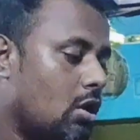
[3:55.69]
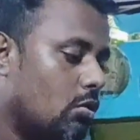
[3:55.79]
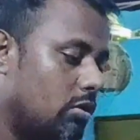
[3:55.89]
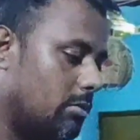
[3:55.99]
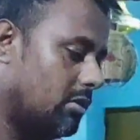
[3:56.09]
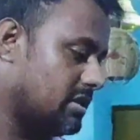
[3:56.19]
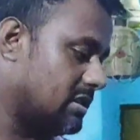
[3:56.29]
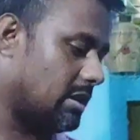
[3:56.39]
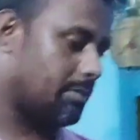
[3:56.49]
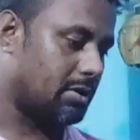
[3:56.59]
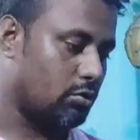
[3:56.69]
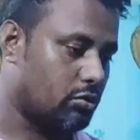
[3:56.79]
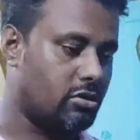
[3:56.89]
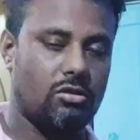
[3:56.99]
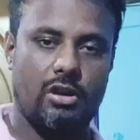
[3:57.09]
উনি বলছে যে আপনার
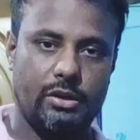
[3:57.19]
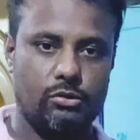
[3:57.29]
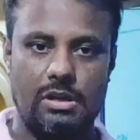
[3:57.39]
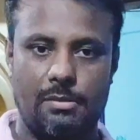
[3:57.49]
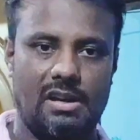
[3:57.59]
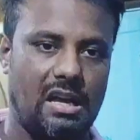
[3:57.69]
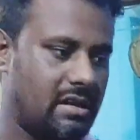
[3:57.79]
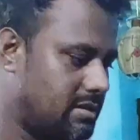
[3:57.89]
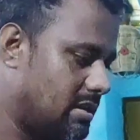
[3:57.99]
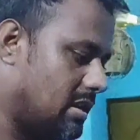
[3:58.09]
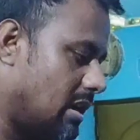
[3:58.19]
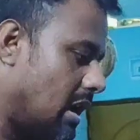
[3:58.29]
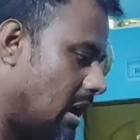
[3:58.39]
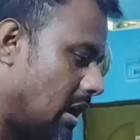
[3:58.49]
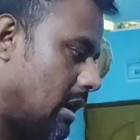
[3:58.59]
তোষকও একটু ঝামেলা আছে
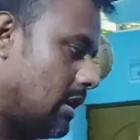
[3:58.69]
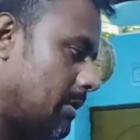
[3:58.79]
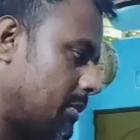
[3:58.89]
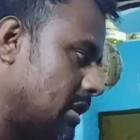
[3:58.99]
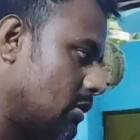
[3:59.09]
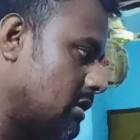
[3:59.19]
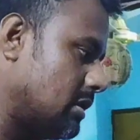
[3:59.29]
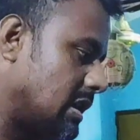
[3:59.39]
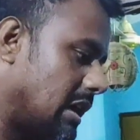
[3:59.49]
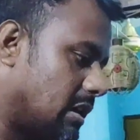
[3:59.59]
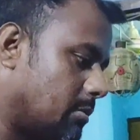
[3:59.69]
আর আপনার ওই যে খাটের